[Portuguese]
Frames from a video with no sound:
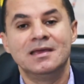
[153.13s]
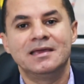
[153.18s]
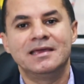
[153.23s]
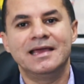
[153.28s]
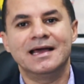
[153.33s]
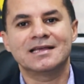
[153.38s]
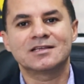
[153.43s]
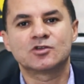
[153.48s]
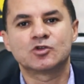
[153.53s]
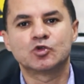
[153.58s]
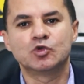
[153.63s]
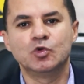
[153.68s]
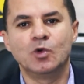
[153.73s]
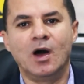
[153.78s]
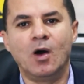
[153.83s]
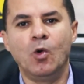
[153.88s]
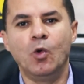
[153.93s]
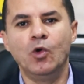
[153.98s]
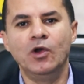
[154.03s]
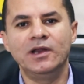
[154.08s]
que a
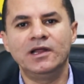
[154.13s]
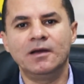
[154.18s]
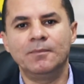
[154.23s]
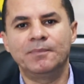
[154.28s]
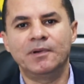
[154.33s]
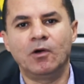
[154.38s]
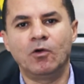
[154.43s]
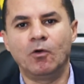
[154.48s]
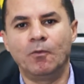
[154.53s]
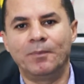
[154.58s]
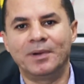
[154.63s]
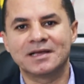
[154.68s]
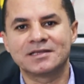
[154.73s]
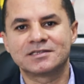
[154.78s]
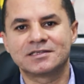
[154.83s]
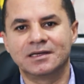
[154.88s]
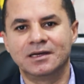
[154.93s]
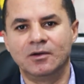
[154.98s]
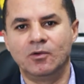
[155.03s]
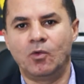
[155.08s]
sua única
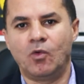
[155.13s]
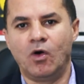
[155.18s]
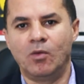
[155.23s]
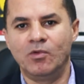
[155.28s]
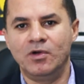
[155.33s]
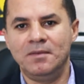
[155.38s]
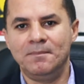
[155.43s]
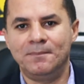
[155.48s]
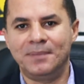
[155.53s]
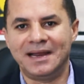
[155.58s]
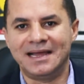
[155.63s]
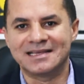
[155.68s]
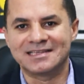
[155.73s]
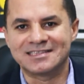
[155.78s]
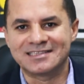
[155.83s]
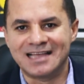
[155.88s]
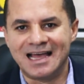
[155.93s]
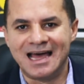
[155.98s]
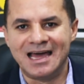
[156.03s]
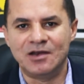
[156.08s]
preocupação como
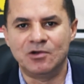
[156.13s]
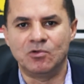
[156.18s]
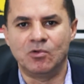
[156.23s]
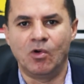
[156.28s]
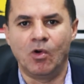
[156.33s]
empresário